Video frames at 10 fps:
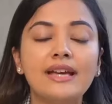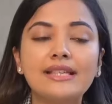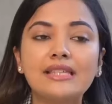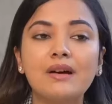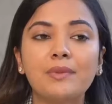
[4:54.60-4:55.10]

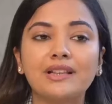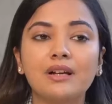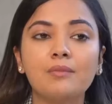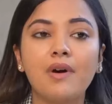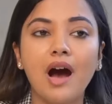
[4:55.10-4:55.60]
इसका
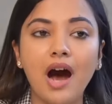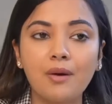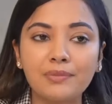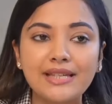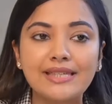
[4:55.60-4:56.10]
मतलब
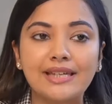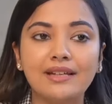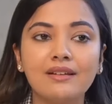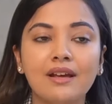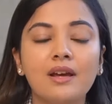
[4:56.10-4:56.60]
आपकी स्किन